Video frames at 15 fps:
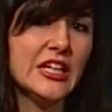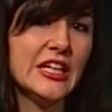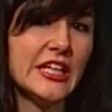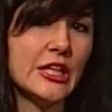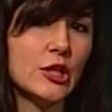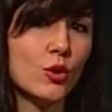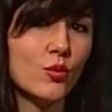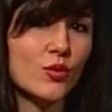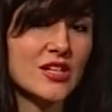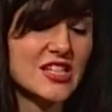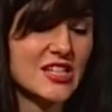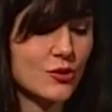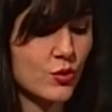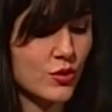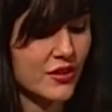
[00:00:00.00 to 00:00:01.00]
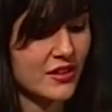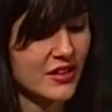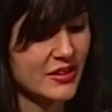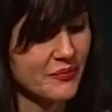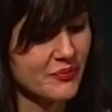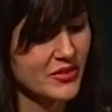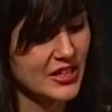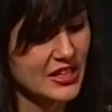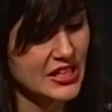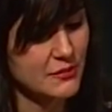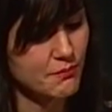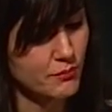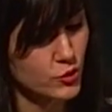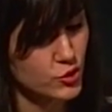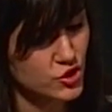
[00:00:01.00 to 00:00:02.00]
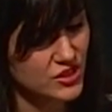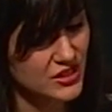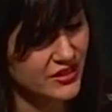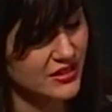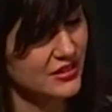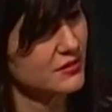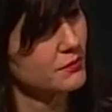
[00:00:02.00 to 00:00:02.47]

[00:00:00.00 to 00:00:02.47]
y con una seguridad impostada,